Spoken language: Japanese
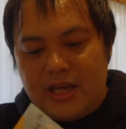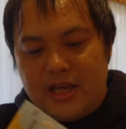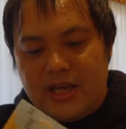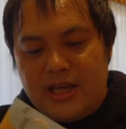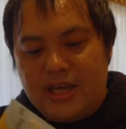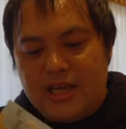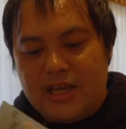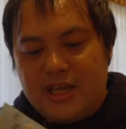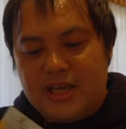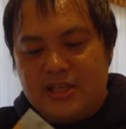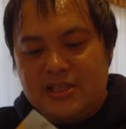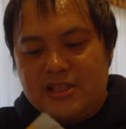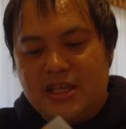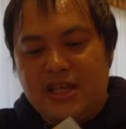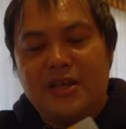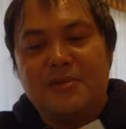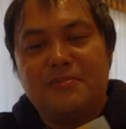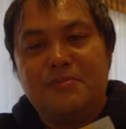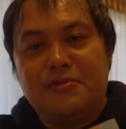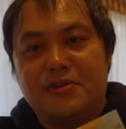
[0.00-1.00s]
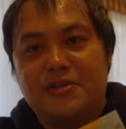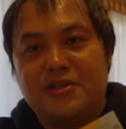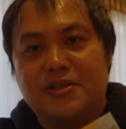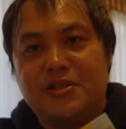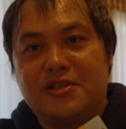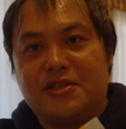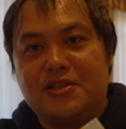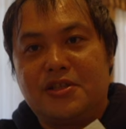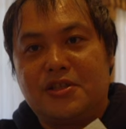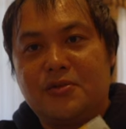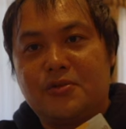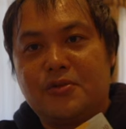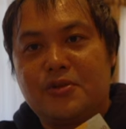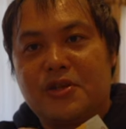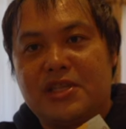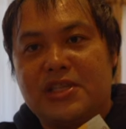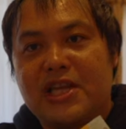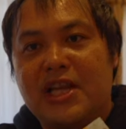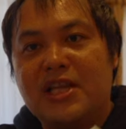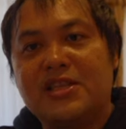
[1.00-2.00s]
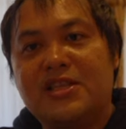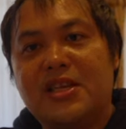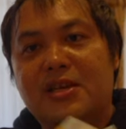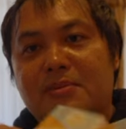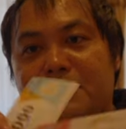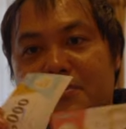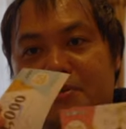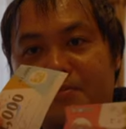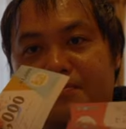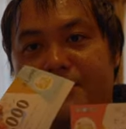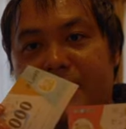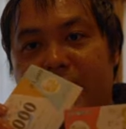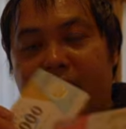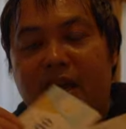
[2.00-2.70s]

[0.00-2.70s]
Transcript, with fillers: えー、1,000円分ずつということで3,000円分、